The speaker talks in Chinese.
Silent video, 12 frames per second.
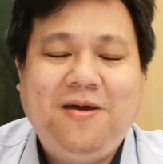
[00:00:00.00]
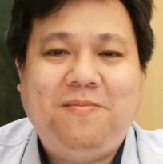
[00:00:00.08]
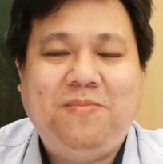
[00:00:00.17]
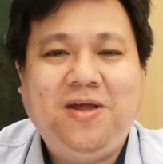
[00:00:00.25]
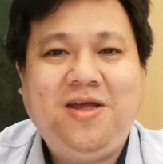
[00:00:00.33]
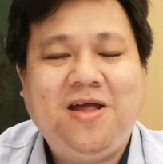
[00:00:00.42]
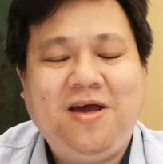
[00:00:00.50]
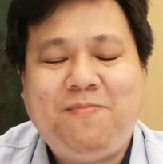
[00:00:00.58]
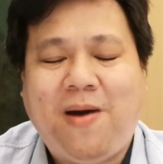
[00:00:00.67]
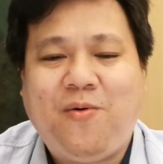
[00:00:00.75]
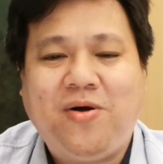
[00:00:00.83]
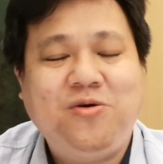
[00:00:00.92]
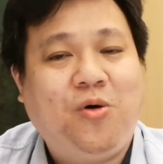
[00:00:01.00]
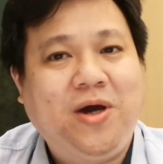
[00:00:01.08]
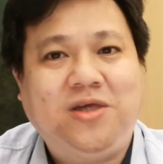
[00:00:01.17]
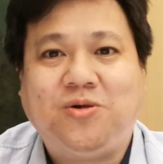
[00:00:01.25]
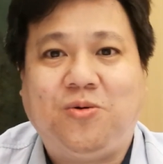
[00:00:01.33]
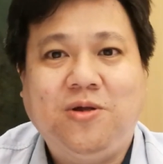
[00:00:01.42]
明天的100万又汇
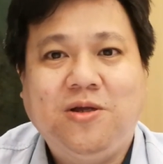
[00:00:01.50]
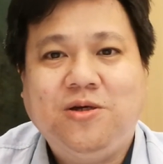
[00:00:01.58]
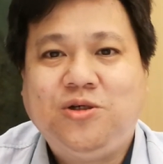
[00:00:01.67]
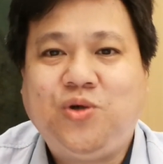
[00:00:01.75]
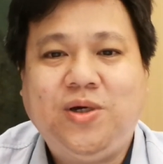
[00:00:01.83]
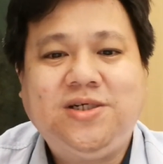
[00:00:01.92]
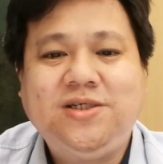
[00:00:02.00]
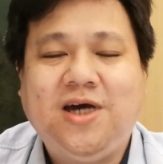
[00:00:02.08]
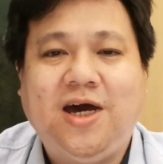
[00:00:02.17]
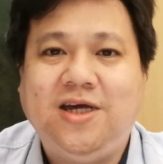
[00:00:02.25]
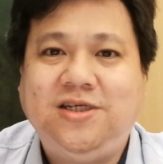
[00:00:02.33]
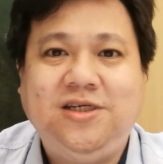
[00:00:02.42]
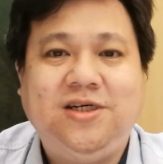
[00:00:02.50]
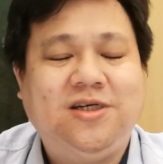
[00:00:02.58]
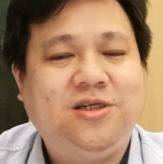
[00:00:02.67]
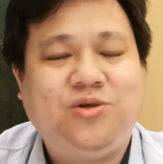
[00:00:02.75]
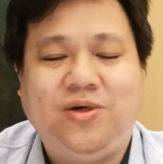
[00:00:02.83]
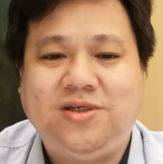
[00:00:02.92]
走，随时可以进，
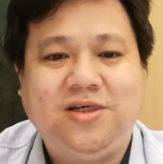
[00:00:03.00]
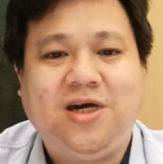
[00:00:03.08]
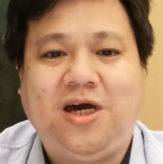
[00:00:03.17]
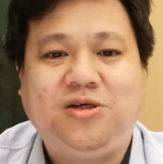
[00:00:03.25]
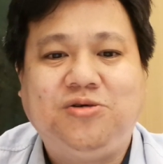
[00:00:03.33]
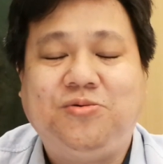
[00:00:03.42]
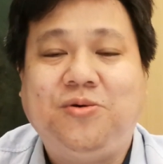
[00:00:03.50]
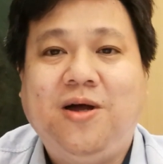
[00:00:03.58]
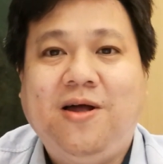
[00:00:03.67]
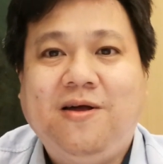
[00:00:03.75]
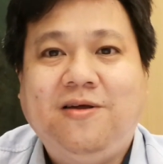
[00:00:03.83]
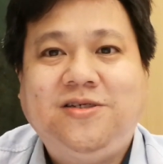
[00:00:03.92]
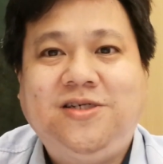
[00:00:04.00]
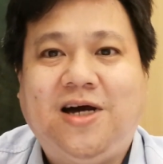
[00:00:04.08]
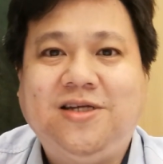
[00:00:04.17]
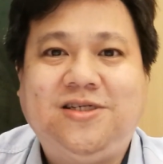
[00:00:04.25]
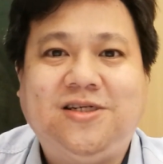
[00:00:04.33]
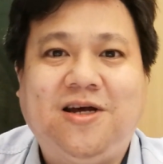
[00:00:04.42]
随时可以出，这
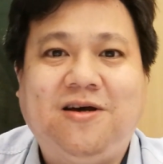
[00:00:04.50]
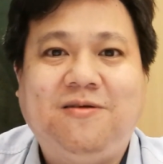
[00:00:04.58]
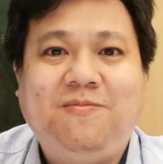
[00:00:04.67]
样子呢，